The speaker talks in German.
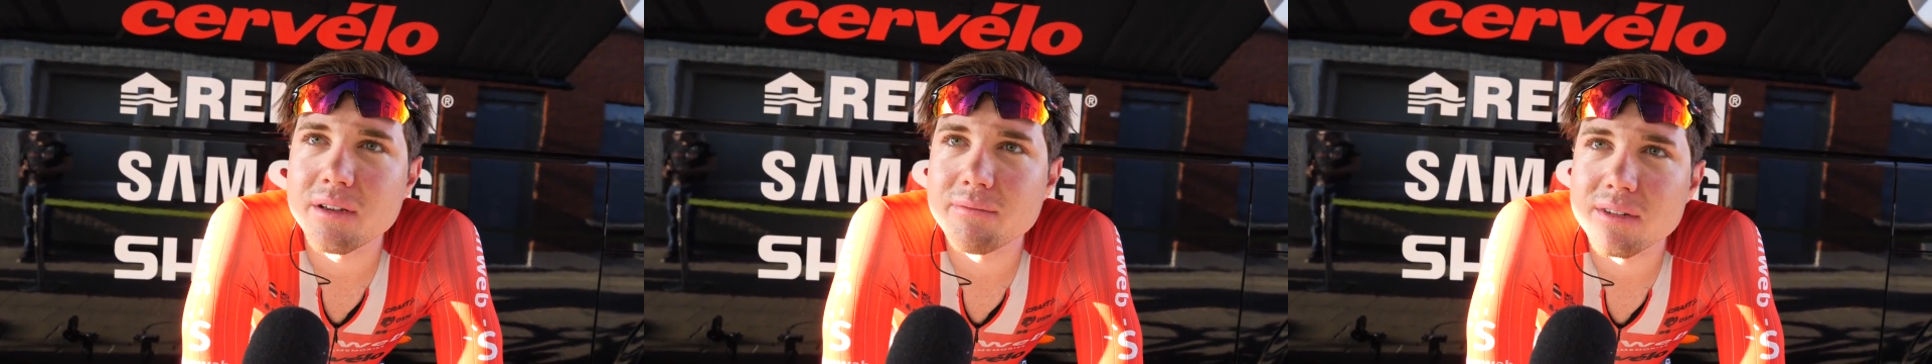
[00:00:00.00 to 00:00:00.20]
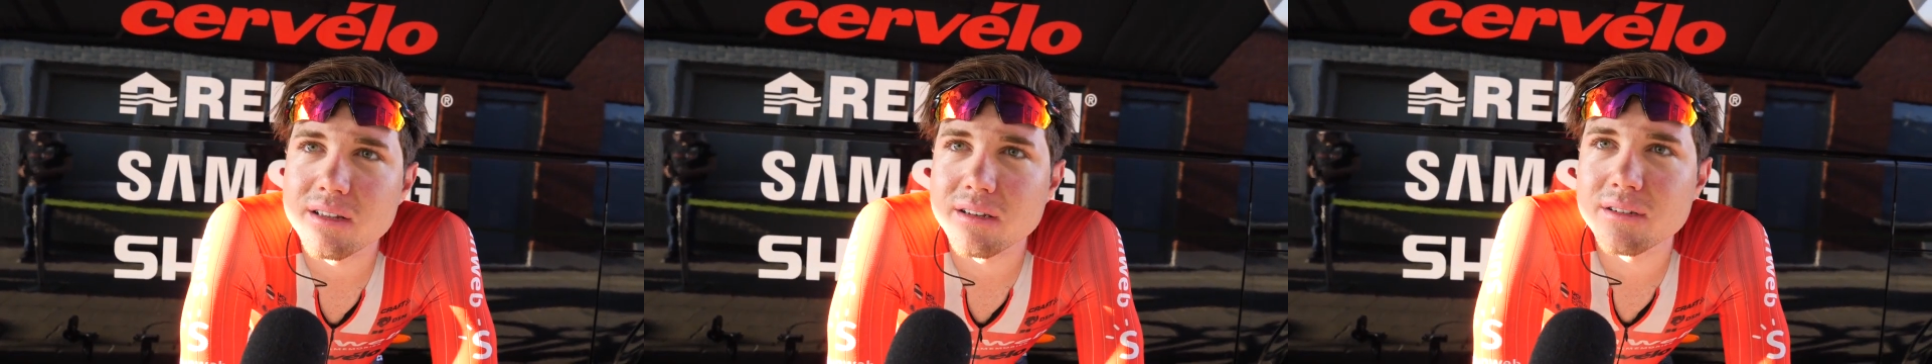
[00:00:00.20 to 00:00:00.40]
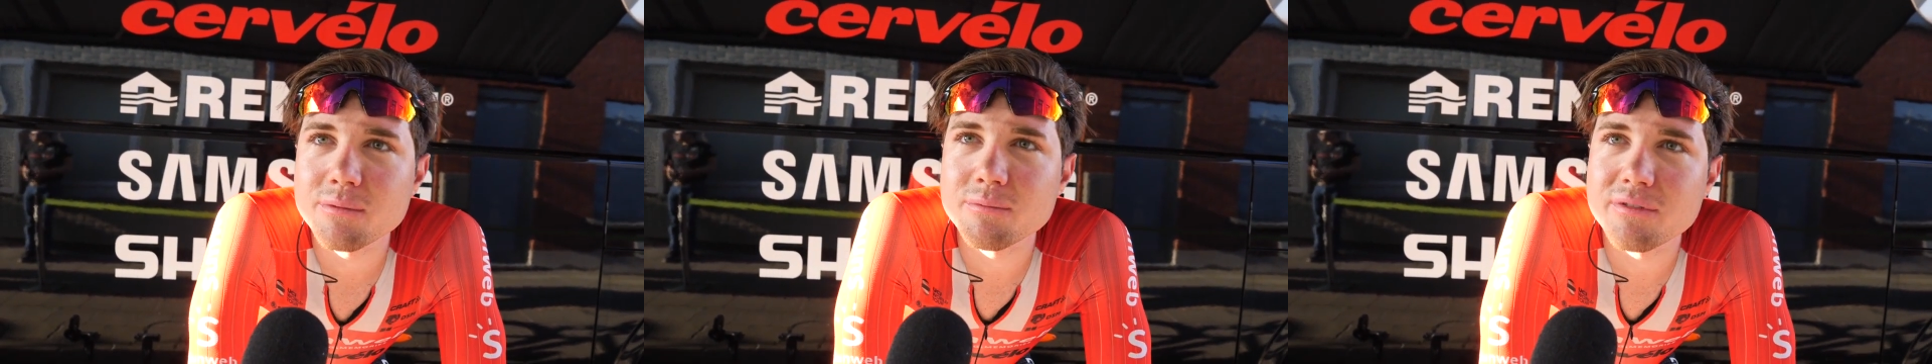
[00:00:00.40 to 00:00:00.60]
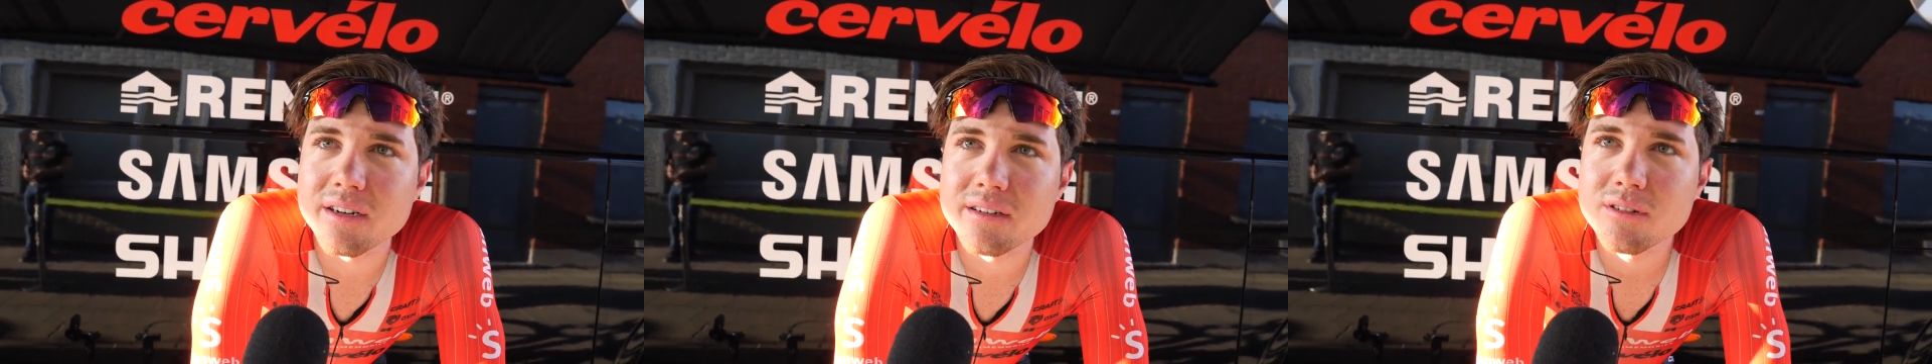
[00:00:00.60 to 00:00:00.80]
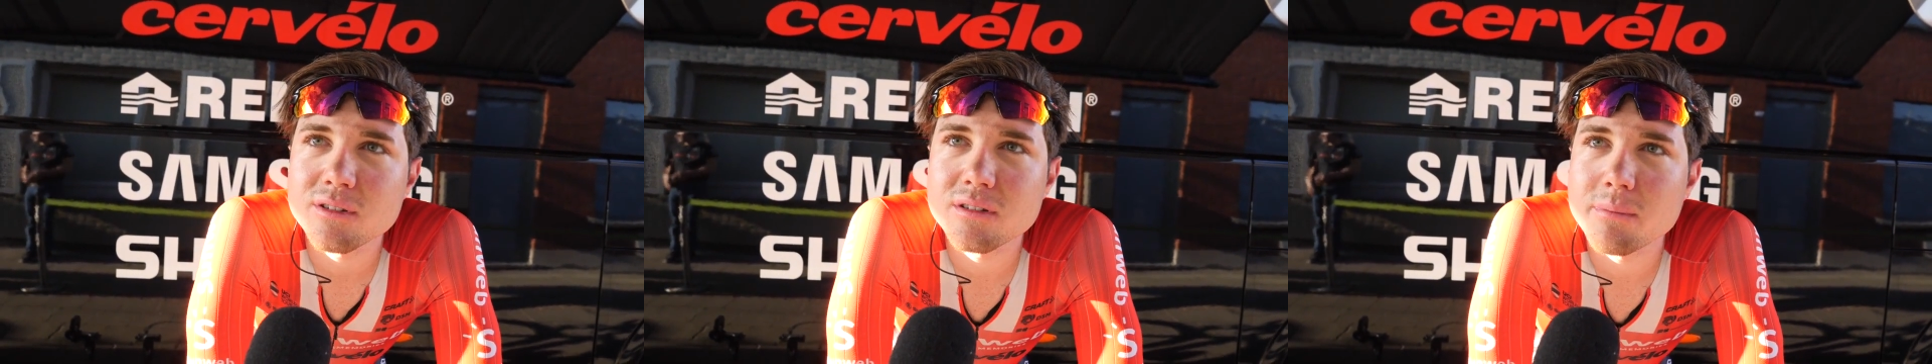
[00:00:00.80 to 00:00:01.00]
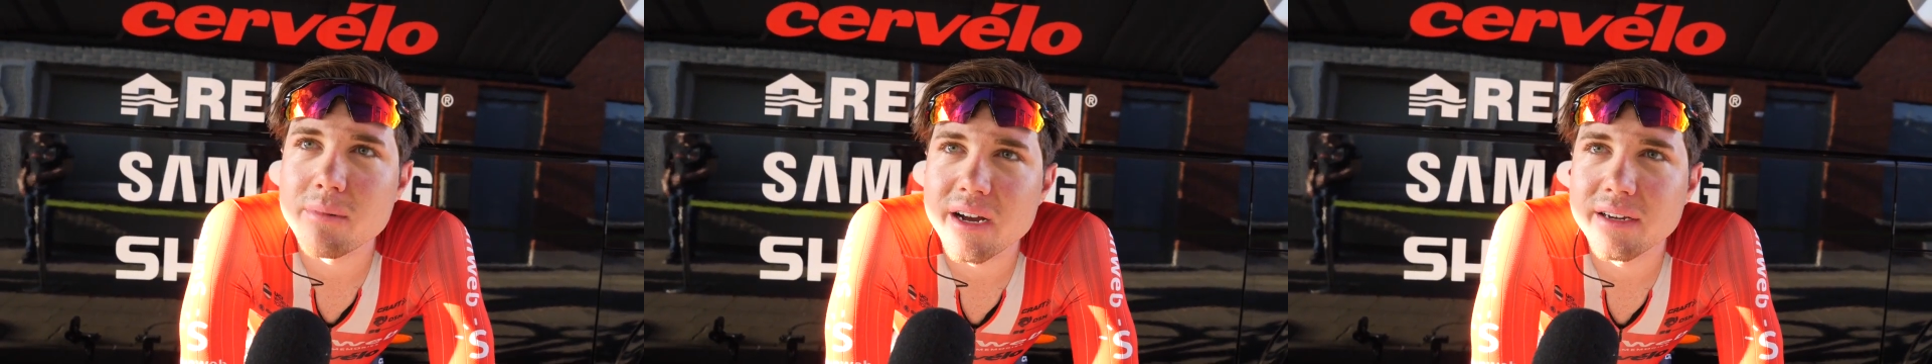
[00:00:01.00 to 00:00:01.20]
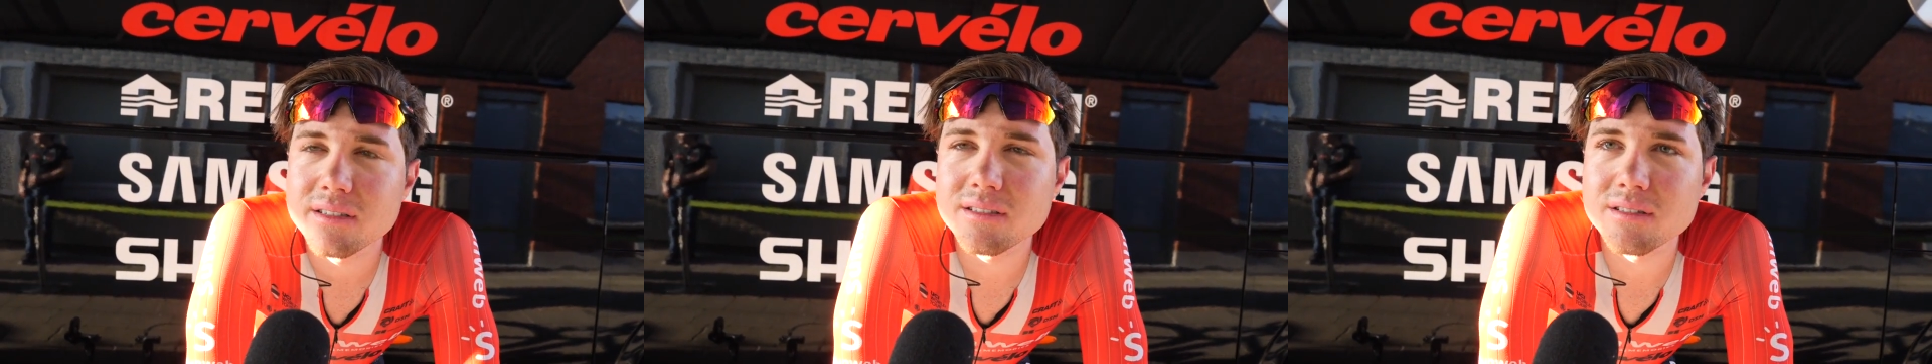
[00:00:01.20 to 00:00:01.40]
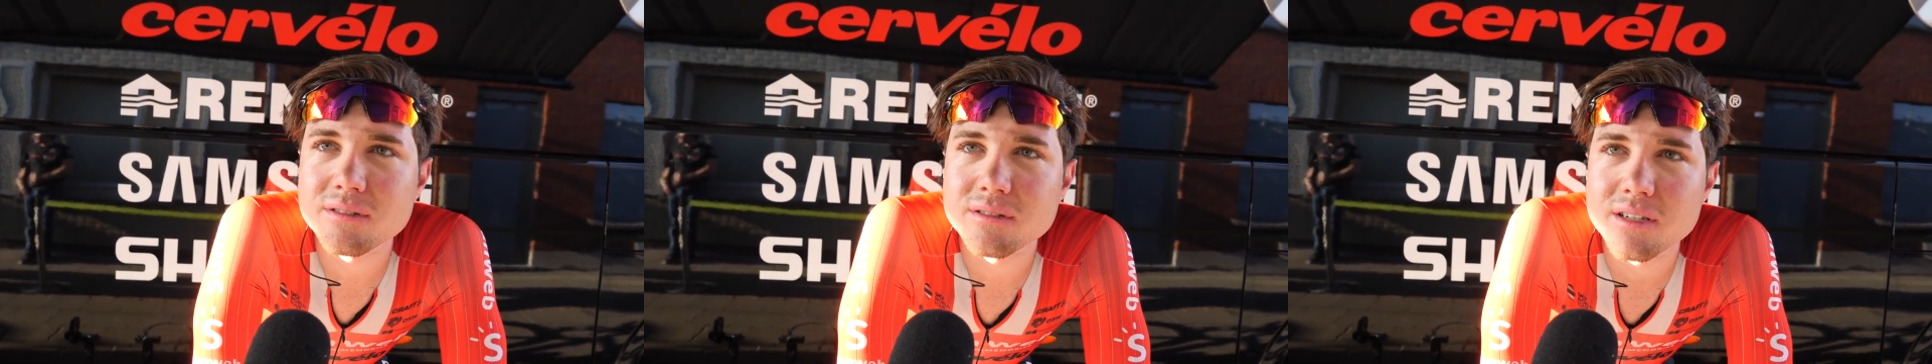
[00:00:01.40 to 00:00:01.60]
wenn man dann im Fernsehen noch dabei ist